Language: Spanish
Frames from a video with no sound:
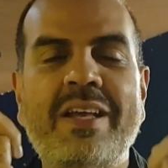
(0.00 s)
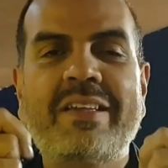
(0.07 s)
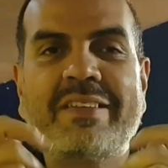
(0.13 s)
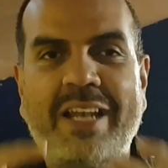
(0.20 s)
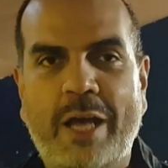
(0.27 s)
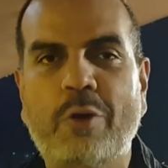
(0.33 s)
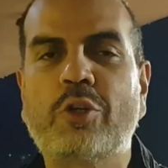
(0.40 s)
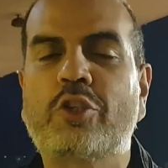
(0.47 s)

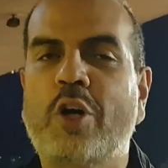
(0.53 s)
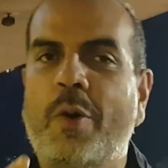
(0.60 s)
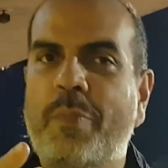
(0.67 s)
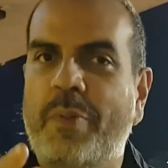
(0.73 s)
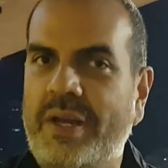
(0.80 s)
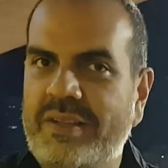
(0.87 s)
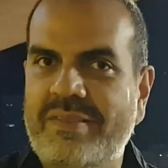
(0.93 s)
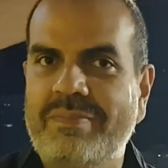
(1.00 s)
Si les gustó,
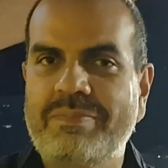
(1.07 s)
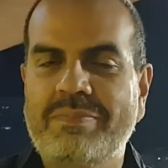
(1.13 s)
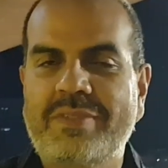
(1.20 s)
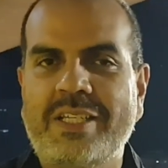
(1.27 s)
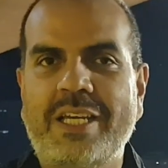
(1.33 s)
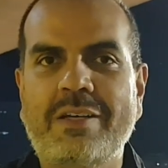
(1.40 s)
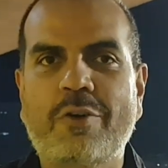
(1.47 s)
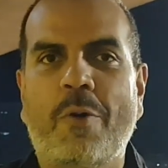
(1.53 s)
pues
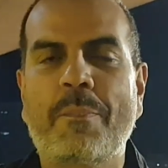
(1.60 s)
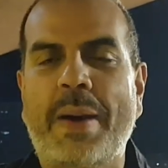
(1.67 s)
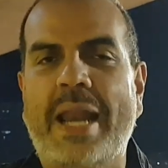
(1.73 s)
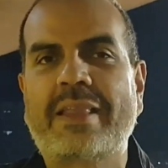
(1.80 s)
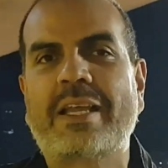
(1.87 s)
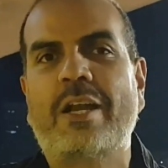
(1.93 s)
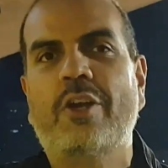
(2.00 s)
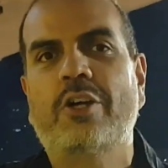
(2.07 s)
sí,
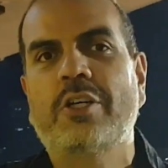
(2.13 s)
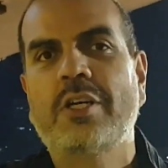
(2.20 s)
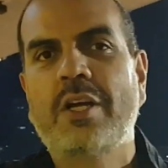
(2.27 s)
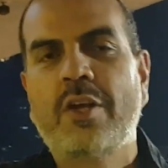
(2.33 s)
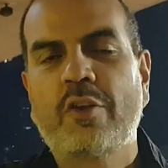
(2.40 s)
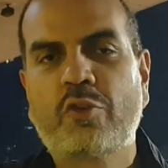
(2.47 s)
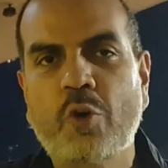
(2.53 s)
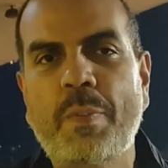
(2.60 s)
compártanlo,
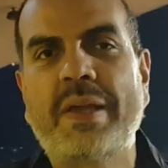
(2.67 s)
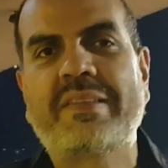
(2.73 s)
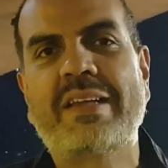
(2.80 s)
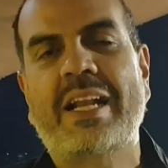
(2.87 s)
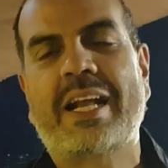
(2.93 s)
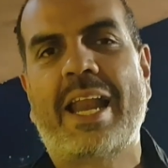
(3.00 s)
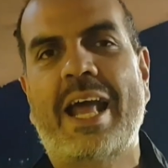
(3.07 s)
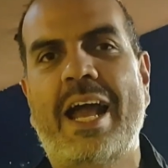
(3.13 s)
súmense
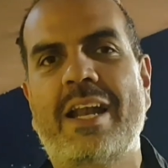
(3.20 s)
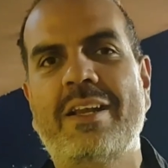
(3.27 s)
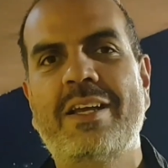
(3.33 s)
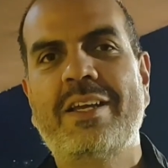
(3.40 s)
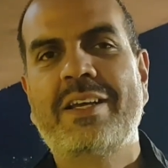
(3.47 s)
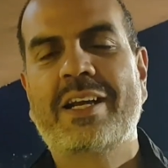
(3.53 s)
al canal,